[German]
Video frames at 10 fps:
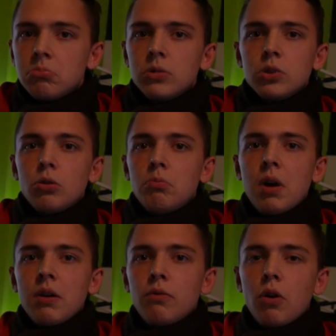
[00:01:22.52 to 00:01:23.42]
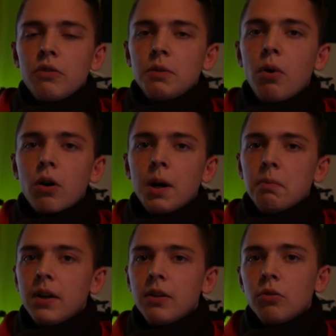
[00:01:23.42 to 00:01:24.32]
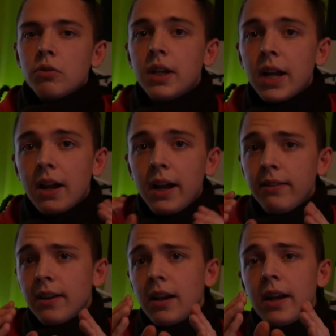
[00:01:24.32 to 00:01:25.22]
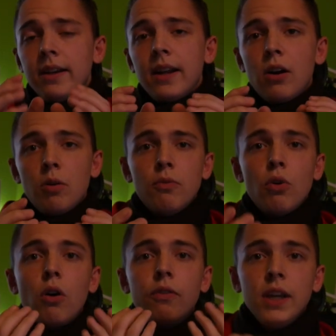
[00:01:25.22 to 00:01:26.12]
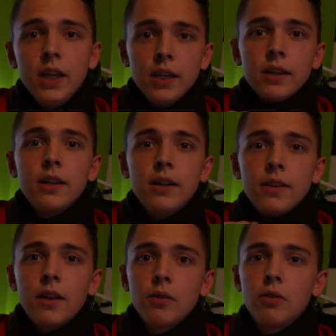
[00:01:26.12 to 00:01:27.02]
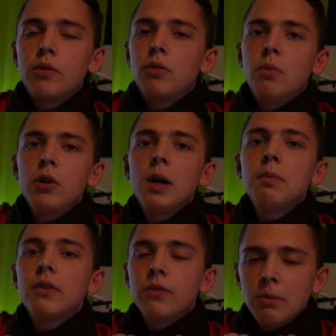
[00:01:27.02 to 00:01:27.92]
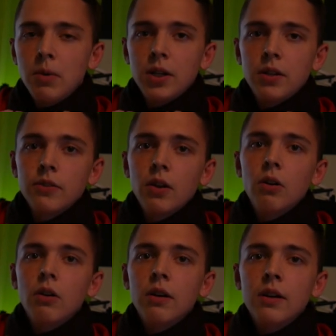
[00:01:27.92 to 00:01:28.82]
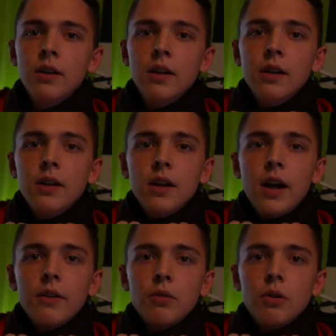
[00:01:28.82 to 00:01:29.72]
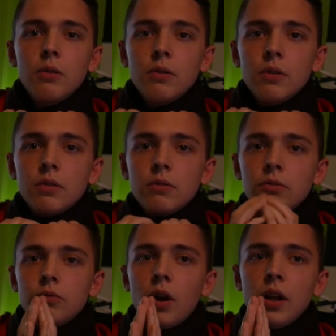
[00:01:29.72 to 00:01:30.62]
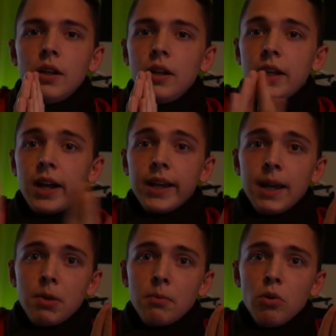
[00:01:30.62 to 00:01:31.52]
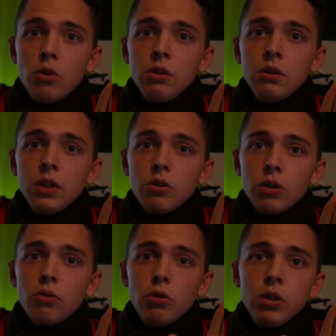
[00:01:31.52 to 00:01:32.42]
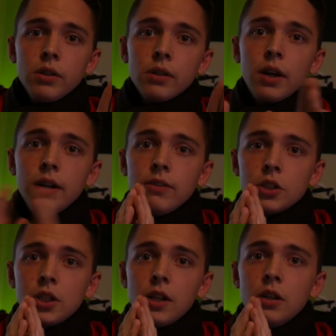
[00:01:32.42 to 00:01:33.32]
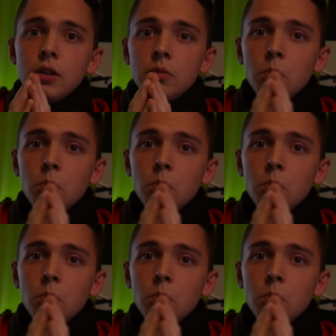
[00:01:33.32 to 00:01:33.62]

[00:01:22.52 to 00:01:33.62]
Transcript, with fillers: so machen, worauf ich Bock habe. Also es geht einzig allein darum, worauf ich in dieser Situation Bock habe, deswegen mache ich das auch. Also für alle die, die kein Gaming mögen, die können ruhig an dieser Stelle,